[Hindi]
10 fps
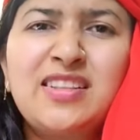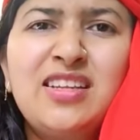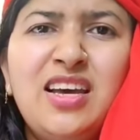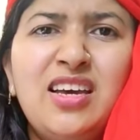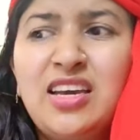कह
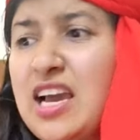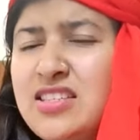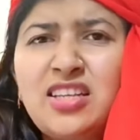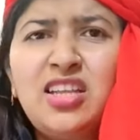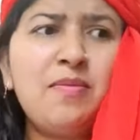सकते थे कह
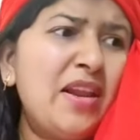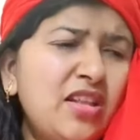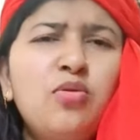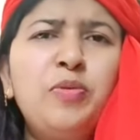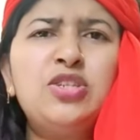सकते थे कि मैंने
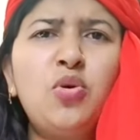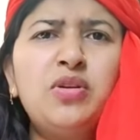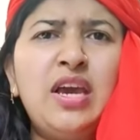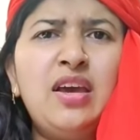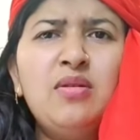दारू पीनी
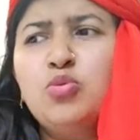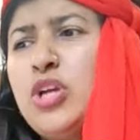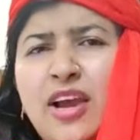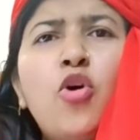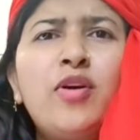छोड़ दिए
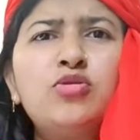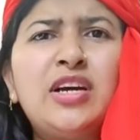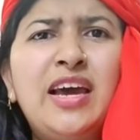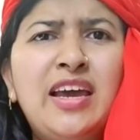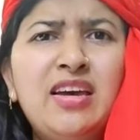मुझे हैंगओवर हो जाता